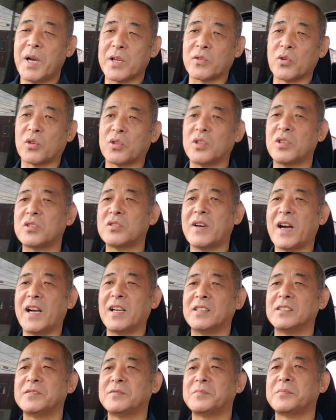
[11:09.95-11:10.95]
まあ極力
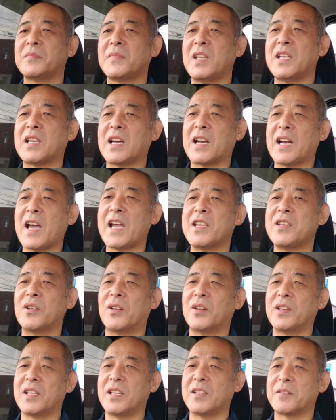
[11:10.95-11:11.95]
は行かない
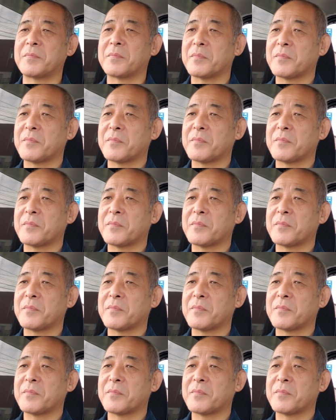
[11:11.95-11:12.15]
ように。